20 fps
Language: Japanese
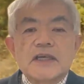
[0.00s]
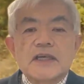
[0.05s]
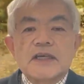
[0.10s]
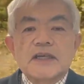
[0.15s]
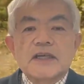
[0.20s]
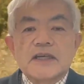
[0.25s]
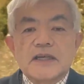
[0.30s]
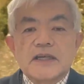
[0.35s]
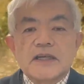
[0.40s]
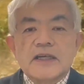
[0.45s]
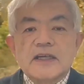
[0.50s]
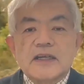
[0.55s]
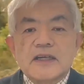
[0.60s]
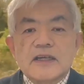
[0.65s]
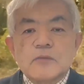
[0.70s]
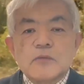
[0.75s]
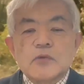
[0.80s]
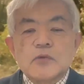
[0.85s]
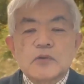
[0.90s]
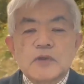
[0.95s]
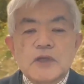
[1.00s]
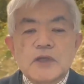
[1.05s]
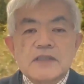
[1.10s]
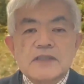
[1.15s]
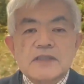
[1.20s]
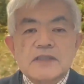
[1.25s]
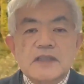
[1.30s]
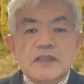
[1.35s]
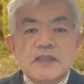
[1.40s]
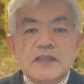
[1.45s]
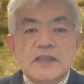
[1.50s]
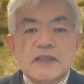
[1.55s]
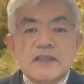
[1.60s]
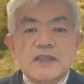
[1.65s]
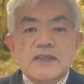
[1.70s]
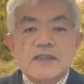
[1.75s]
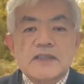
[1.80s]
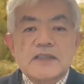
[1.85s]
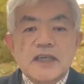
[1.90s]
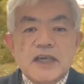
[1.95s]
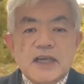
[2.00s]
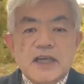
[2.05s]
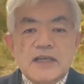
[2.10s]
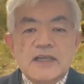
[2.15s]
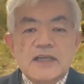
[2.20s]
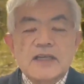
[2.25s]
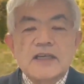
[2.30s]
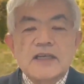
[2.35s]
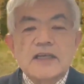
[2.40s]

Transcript: えー、元長崎市電、